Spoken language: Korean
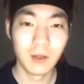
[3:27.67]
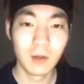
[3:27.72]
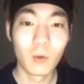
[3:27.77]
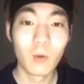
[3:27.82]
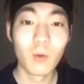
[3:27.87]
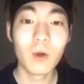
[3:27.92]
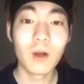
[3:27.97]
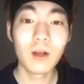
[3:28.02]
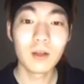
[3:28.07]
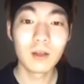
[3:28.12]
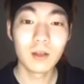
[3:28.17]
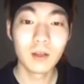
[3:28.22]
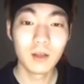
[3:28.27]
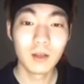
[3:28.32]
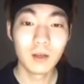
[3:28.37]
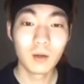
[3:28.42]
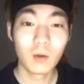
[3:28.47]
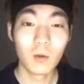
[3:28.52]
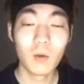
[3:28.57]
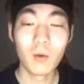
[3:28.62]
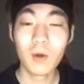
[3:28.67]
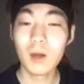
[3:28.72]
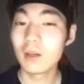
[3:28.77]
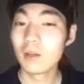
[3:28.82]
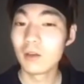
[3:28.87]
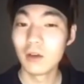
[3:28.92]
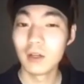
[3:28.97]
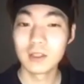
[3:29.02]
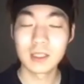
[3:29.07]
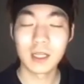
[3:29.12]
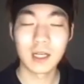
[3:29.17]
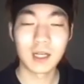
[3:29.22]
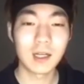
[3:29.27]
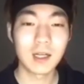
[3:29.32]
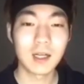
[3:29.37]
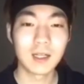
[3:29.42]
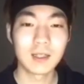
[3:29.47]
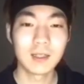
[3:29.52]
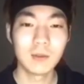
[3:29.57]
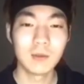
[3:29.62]
공항 감사합니다. 공항 여행
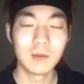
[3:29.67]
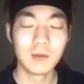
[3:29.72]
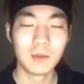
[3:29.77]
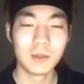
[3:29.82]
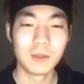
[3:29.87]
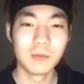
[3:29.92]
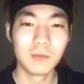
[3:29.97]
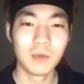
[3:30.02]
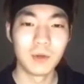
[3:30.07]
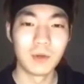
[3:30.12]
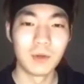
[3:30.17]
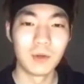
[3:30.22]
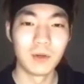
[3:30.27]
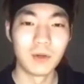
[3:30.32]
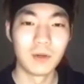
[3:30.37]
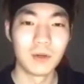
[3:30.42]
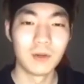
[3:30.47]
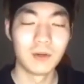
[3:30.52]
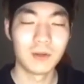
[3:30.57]
잠깐 갔다 온 거지 뭐.